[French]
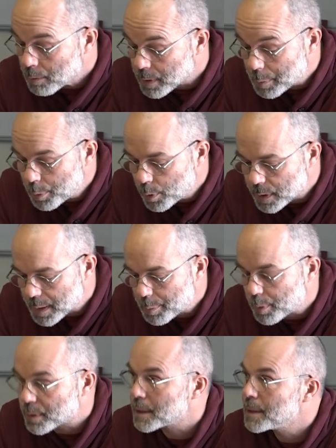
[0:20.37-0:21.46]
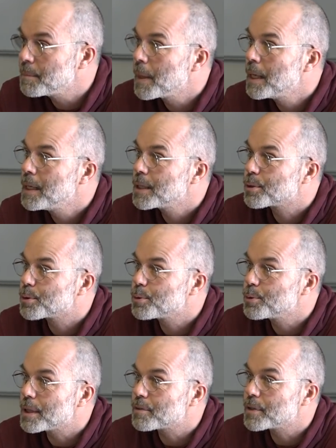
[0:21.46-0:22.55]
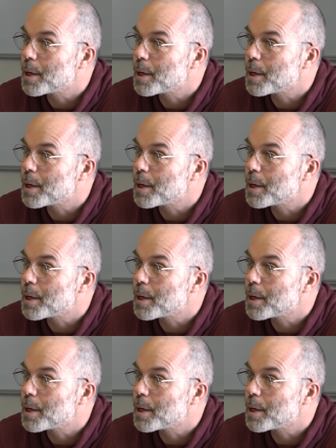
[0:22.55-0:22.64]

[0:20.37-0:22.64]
Ce qui peut laisser penser qu'on a fait